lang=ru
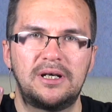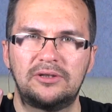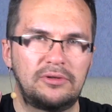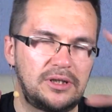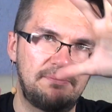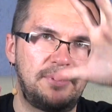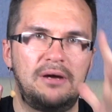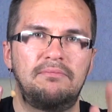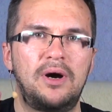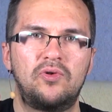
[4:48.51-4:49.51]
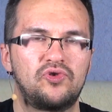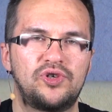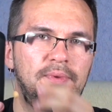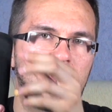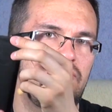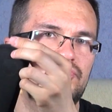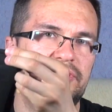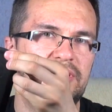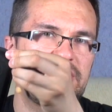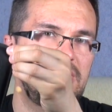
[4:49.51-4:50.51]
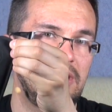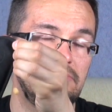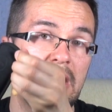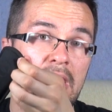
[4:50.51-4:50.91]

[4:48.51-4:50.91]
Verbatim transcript: которые там прям по коже, по коже с натягом